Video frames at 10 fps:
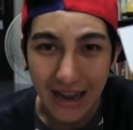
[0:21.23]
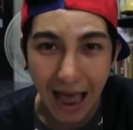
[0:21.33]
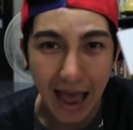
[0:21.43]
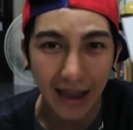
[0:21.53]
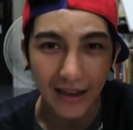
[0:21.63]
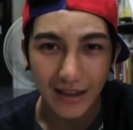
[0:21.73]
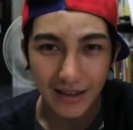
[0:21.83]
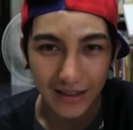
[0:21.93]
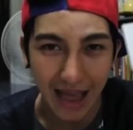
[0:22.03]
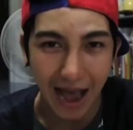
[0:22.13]
ได้
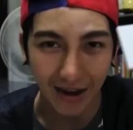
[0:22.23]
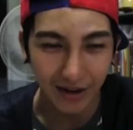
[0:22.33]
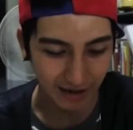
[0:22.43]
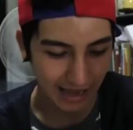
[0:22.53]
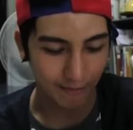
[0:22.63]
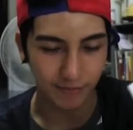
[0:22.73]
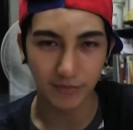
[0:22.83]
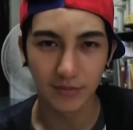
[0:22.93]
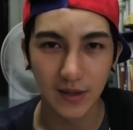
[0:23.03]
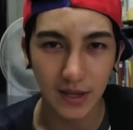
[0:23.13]
อย่างหนึ่งครับ
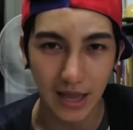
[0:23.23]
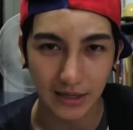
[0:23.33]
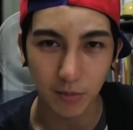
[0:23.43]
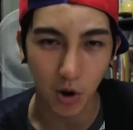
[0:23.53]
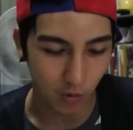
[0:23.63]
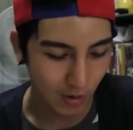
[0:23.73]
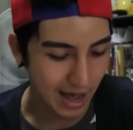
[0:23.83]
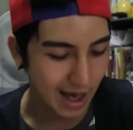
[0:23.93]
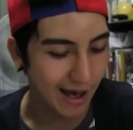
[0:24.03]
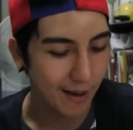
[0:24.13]
ที่อยากจะบอก
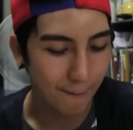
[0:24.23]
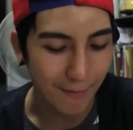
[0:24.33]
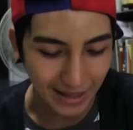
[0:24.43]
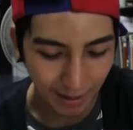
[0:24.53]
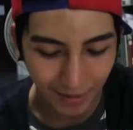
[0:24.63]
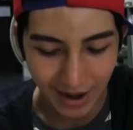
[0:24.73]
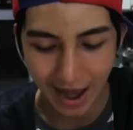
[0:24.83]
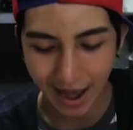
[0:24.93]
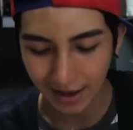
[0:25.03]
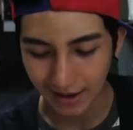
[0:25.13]
ว่าไม่ธรรม
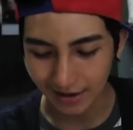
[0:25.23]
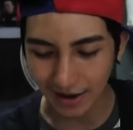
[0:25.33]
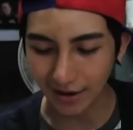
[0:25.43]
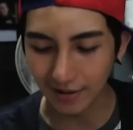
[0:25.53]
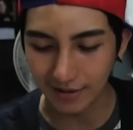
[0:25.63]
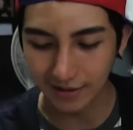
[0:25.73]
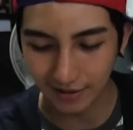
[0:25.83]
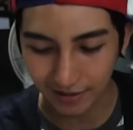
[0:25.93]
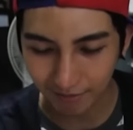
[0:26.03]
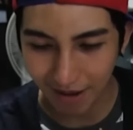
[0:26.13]
ดา นั่นก็คือ
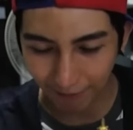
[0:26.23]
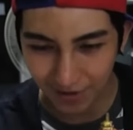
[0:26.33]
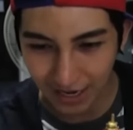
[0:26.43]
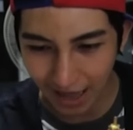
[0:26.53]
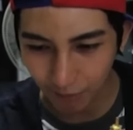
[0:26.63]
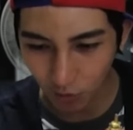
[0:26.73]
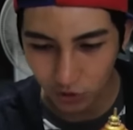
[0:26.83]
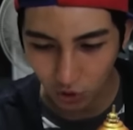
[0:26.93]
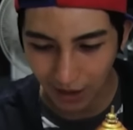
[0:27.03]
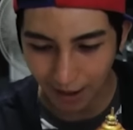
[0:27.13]
แบบนี้ครับคุณ
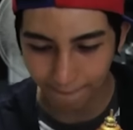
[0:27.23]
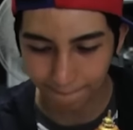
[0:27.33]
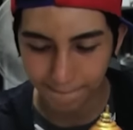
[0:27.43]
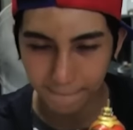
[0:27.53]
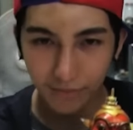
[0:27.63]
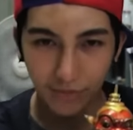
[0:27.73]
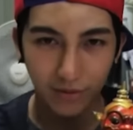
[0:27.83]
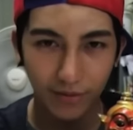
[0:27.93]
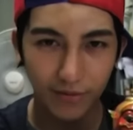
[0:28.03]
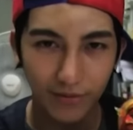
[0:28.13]
ผู้ชมครับ
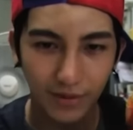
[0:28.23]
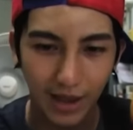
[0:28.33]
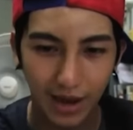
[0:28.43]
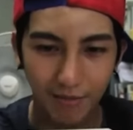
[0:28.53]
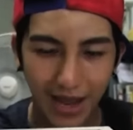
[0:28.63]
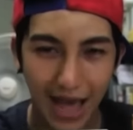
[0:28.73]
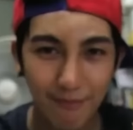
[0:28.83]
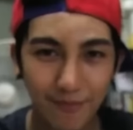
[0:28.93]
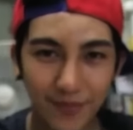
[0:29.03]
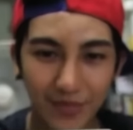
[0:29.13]
เห็นไหมค
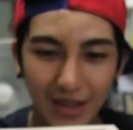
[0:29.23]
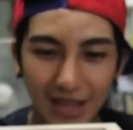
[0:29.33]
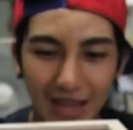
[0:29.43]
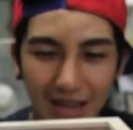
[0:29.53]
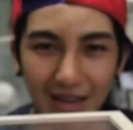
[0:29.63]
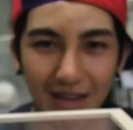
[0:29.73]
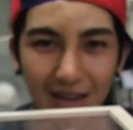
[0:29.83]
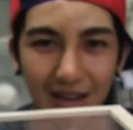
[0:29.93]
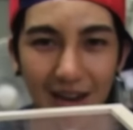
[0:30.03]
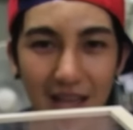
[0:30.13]
รับ
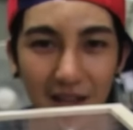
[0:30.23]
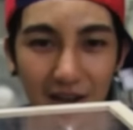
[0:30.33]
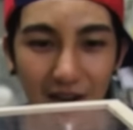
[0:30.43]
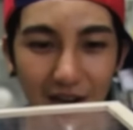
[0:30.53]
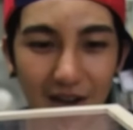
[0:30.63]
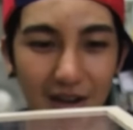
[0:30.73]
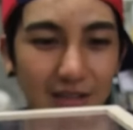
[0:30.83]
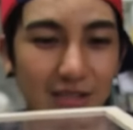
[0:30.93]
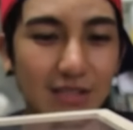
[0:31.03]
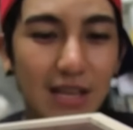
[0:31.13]
นี่คือ
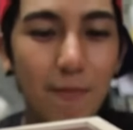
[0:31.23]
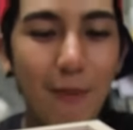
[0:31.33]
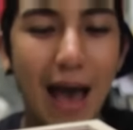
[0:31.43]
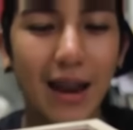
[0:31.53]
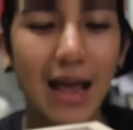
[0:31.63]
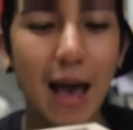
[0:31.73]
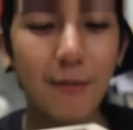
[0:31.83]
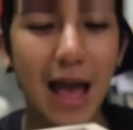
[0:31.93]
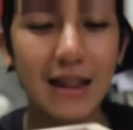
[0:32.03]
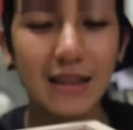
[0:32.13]
ศิลปะนะครับ
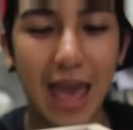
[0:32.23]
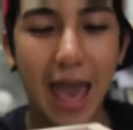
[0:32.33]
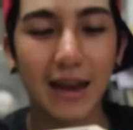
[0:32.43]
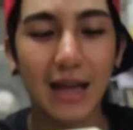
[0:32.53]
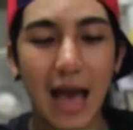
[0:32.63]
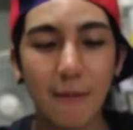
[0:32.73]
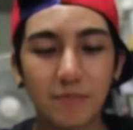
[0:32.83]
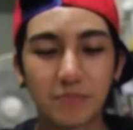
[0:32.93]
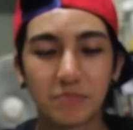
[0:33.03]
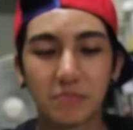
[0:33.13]
การแกะนะครับ
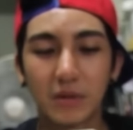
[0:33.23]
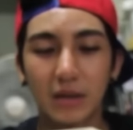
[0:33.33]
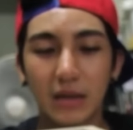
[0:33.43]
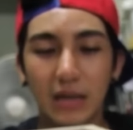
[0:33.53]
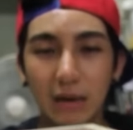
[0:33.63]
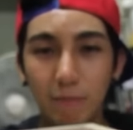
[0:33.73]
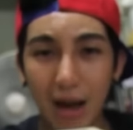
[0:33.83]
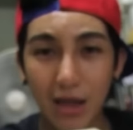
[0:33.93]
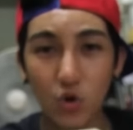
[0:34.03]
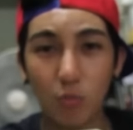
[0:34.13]

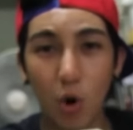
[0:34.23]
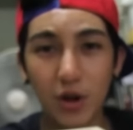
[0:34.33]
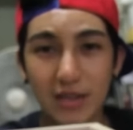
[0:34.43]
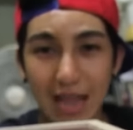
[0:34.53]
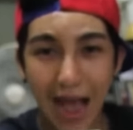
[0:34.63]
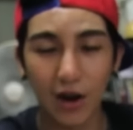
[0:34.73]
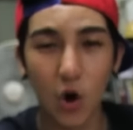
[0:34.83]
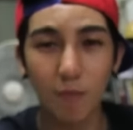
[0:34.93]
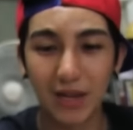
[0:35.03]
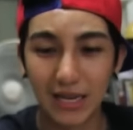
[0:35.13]
มาอยู่บนยาง
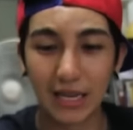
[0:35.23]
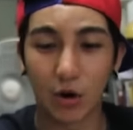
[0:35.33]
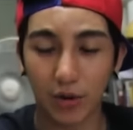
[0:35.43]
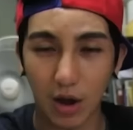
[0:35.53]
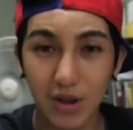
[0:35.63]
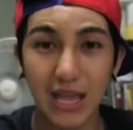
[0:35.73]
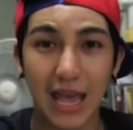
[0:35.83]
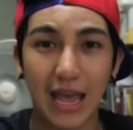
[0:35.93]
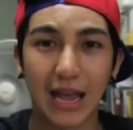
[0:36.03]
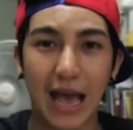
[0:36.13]
ลบดีๆ ของเรานี่
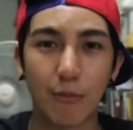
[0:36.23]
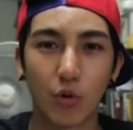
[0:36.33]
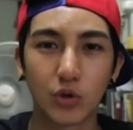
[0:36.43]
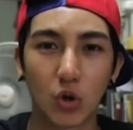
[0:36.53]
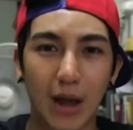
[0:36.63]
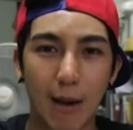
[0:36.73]
เองครับ คุณผู้ชม